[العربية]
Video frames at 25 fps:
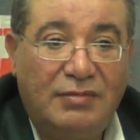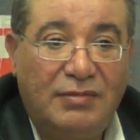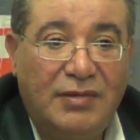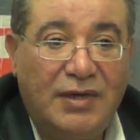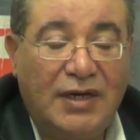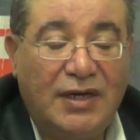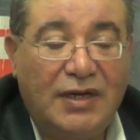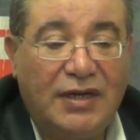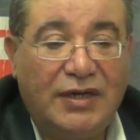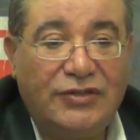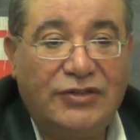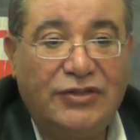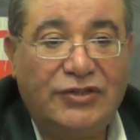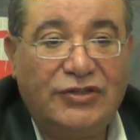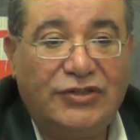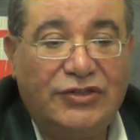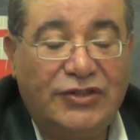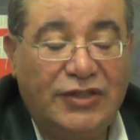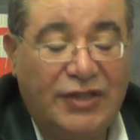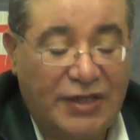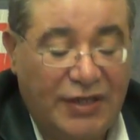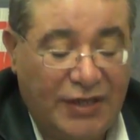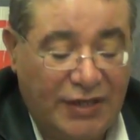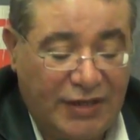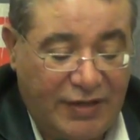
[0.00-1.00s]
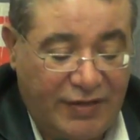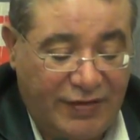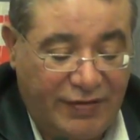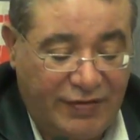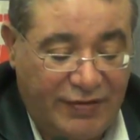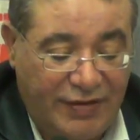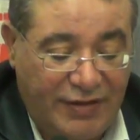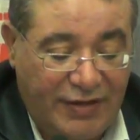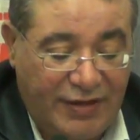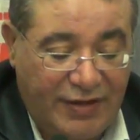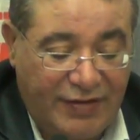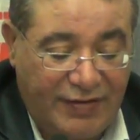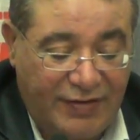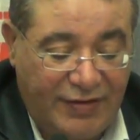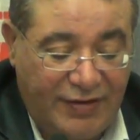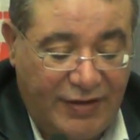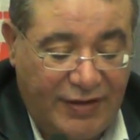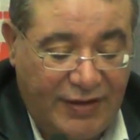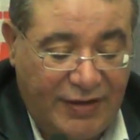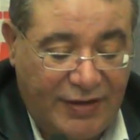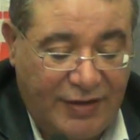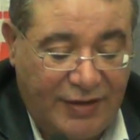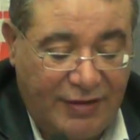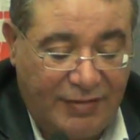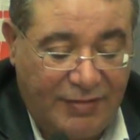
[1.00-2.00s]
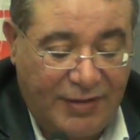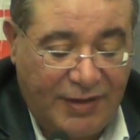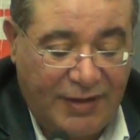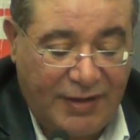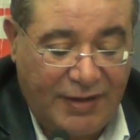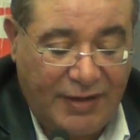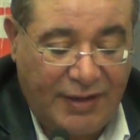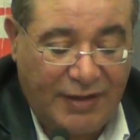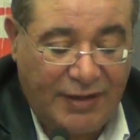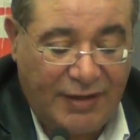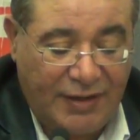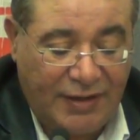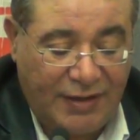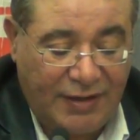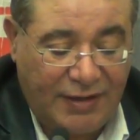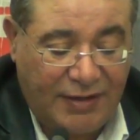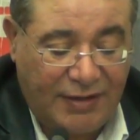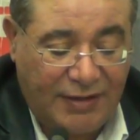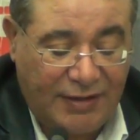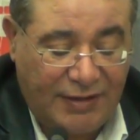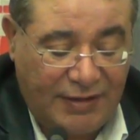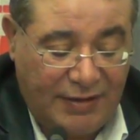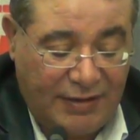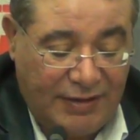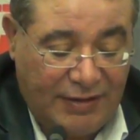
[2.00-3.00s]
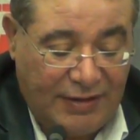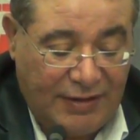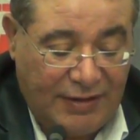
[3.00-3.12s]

مخرج الشراكة السياسية كما أنهى